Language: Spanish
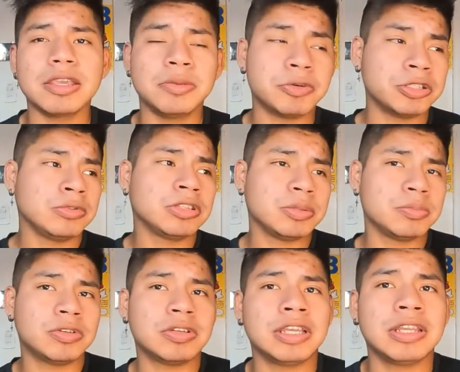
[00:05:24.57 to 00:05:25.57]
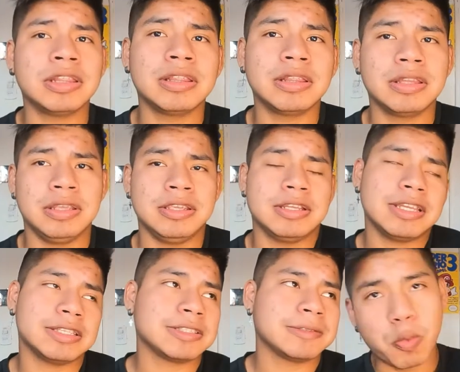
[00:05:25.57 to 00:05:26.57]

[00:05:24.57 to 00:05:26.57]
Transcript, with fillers: y por último, el inglés.